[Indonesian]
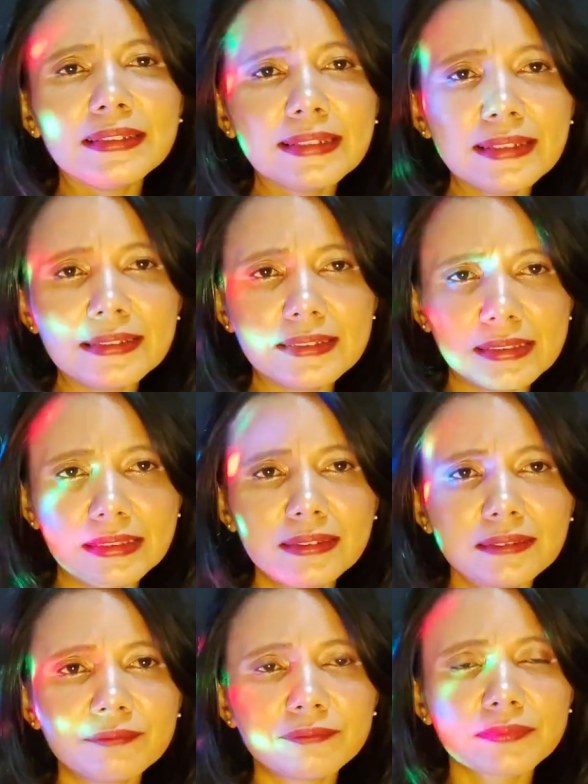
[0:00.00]

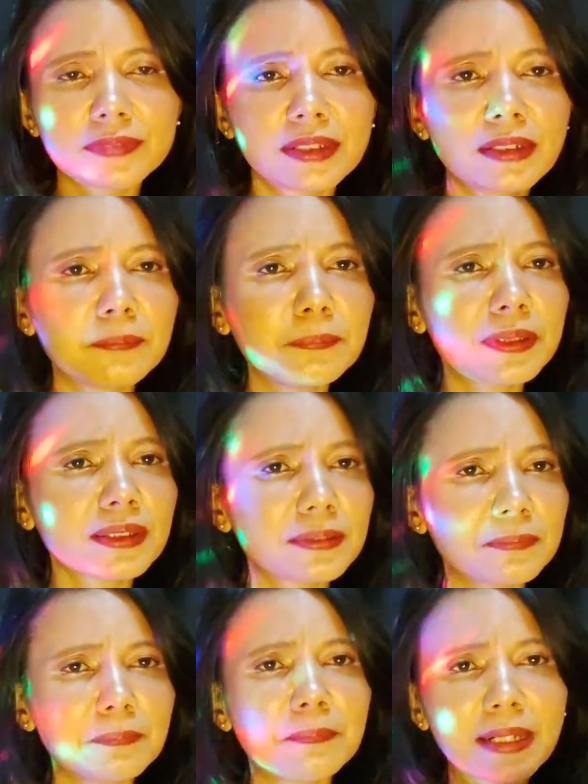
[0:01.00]
Jadi, dengan
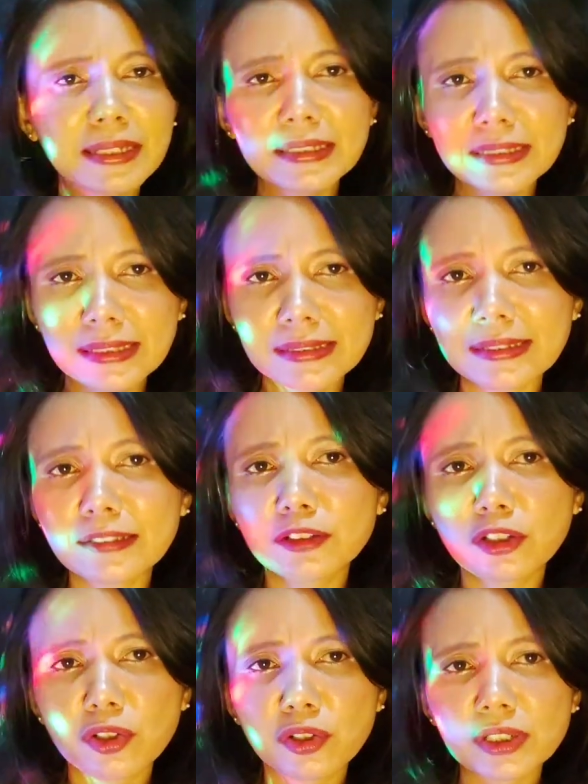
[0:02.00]
berkembangnya
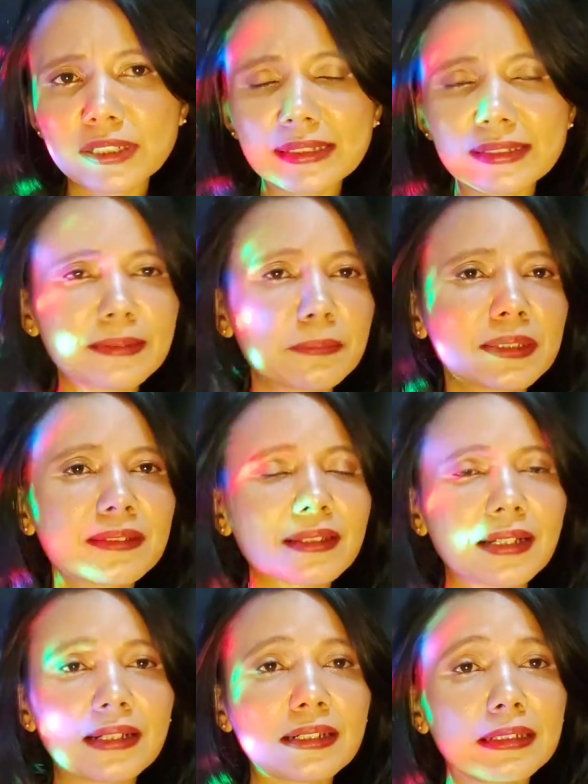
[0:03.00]
teknologi zaman
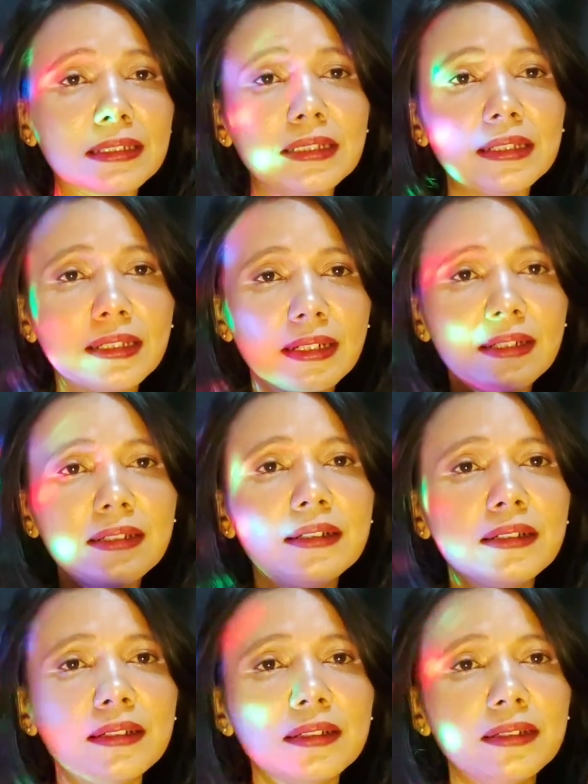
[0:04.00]
sekarang ini ya,
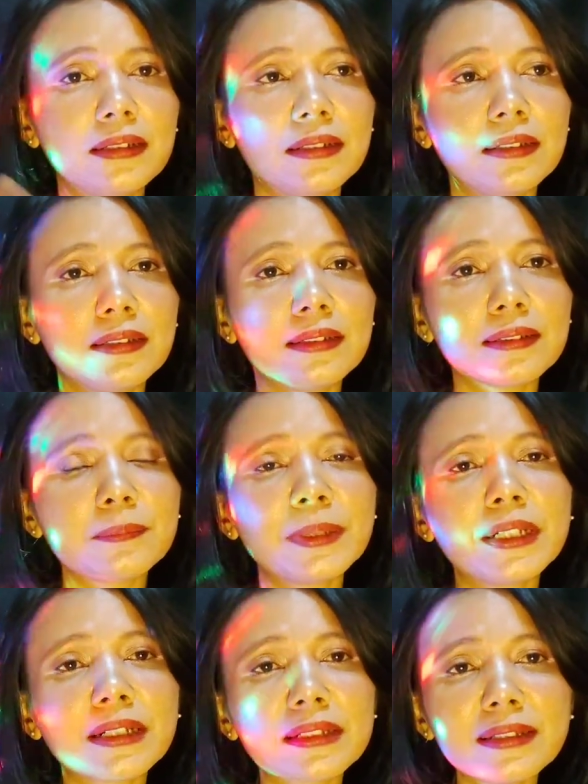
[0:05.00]

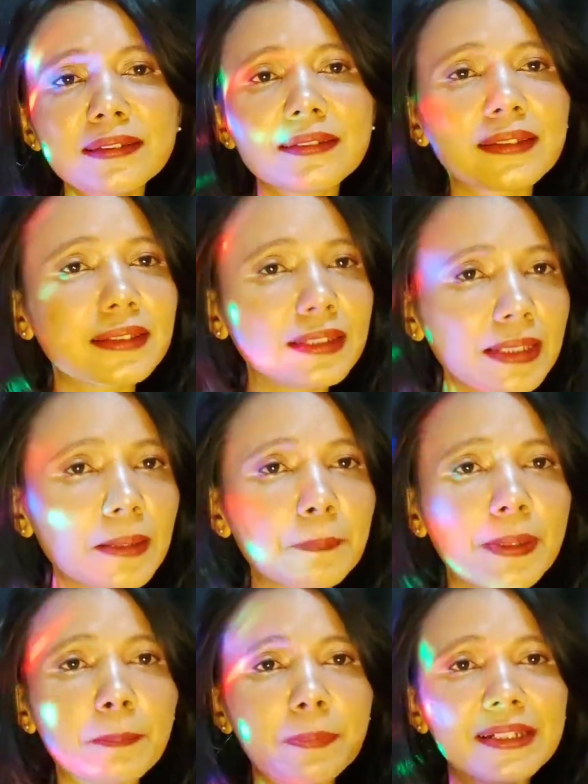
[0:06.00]
Sebenarnya
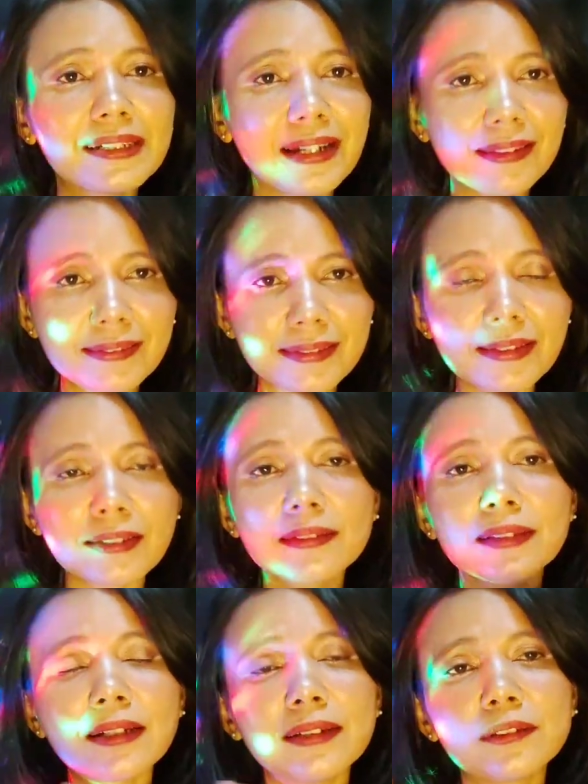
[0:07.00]
setiap aplikasi
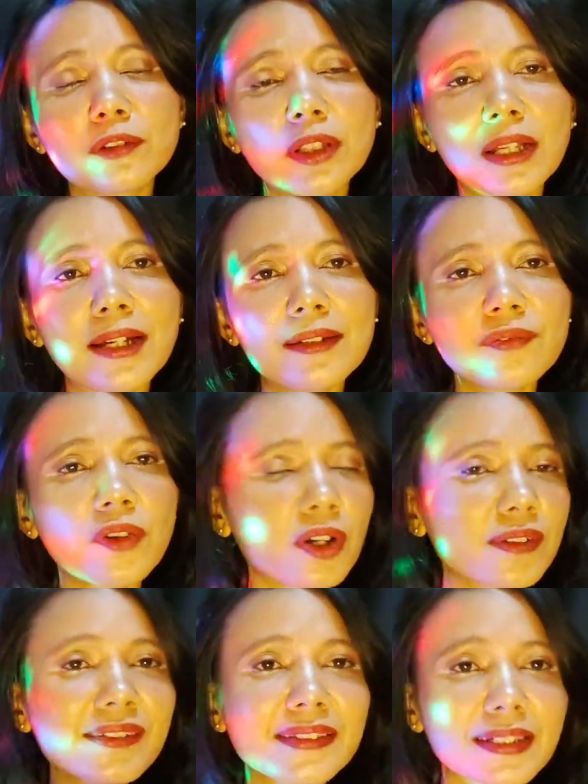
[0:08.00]
entah itu live
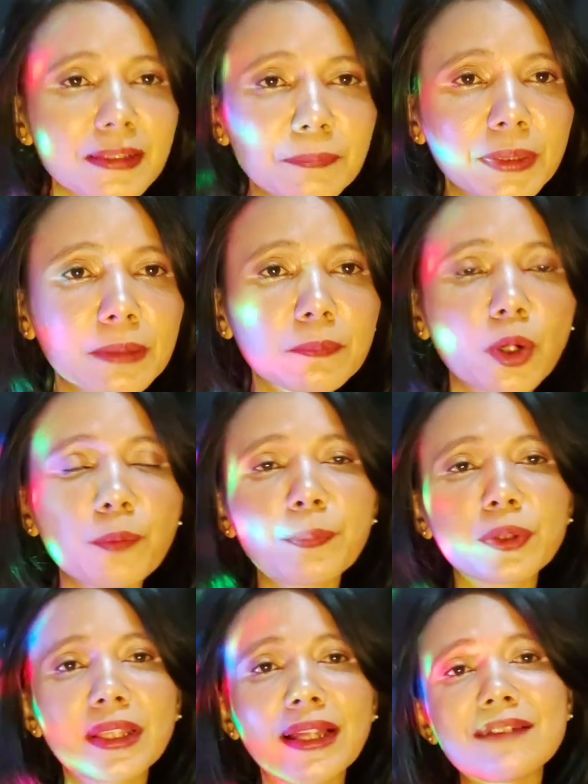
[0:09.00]
host streaming
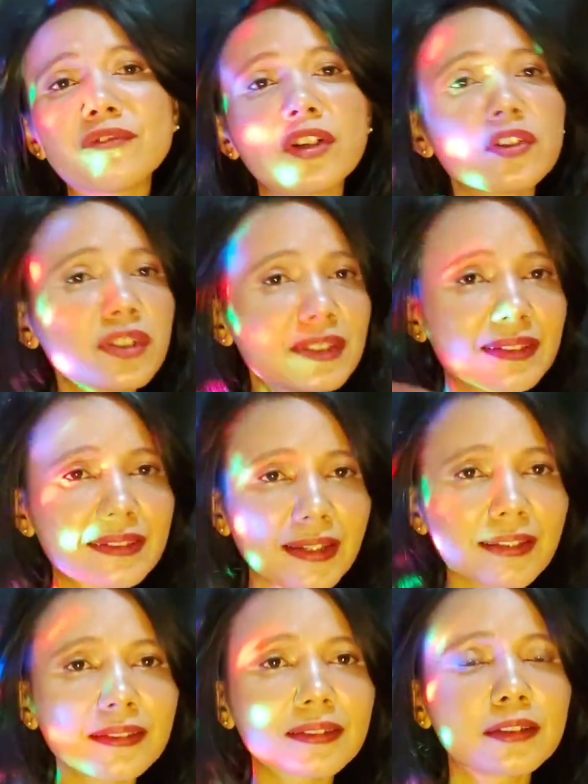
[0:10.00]
maupun live host
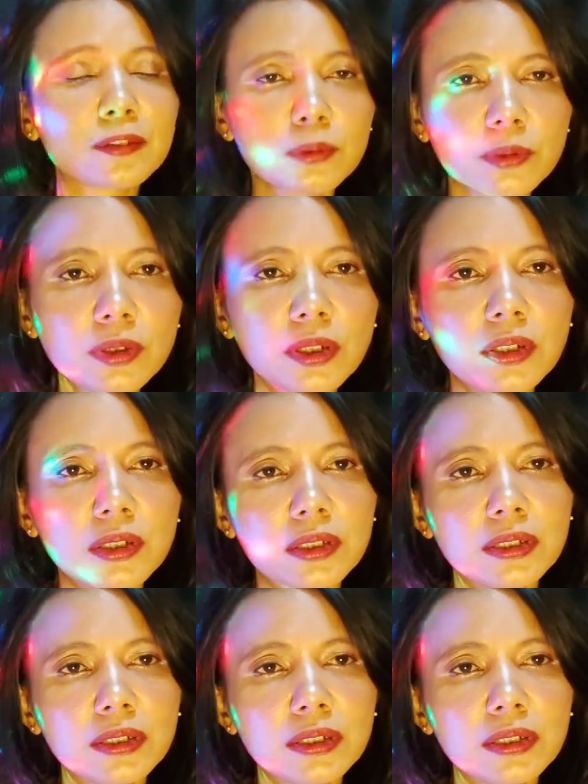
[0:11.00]
chat gitu